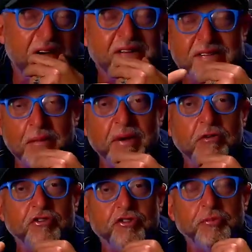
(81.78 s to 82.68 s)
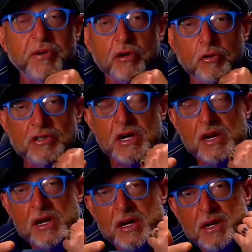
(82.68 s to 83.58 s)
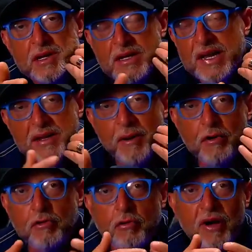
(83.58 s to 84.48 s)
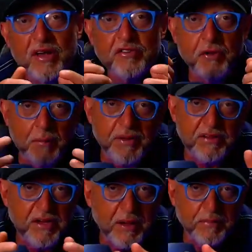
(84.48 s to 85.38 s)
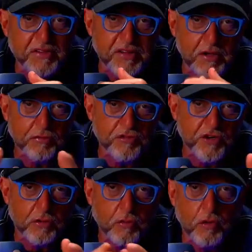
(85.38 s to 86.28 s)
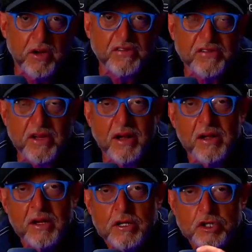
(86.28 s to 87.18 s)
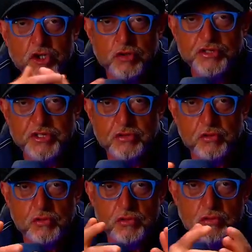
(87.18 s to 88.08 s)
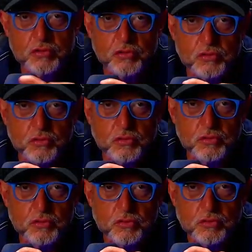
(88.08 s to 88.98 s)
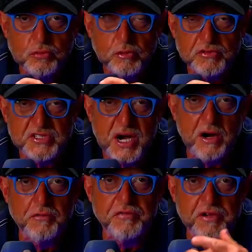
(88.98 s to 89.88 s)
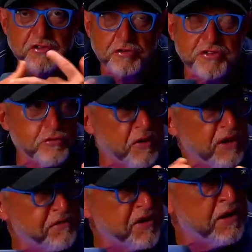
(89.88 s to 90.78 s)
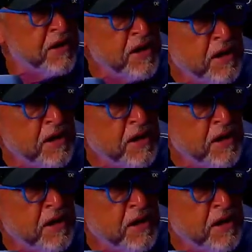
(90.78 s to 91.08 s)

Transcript: White também, um chute perigoso. E nada o resto, o cabe, cabeceio do Diego Costa, chute do, do, do, do, do, do Monsalve, chute do Aravena,